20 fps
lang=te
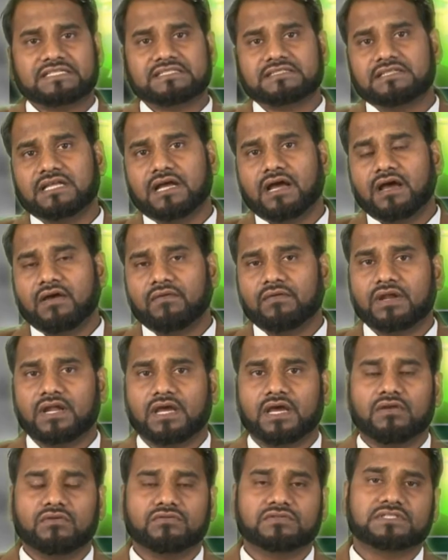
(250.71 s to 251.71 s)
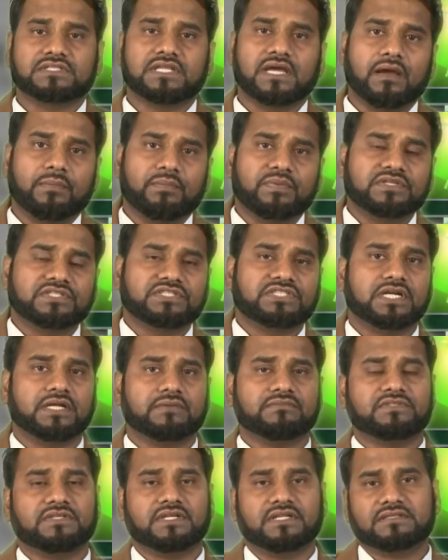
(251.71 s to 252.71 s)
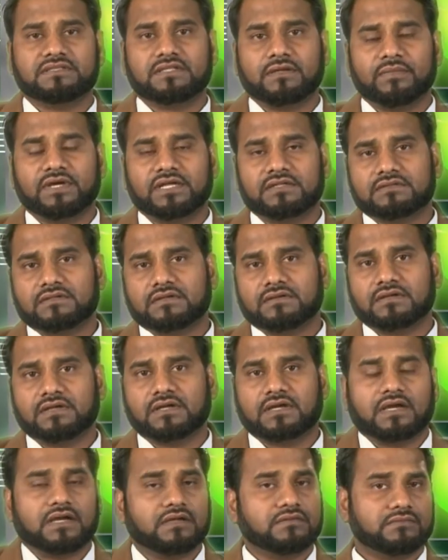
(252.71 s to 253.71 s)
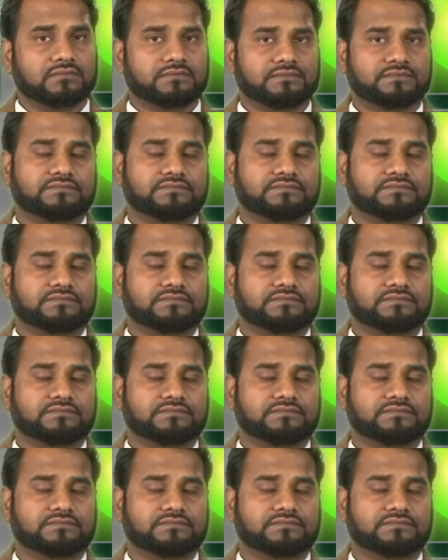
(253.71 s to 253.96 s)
స్థావరాలు స్థాపించడం ఎంతమాత్రం కాదు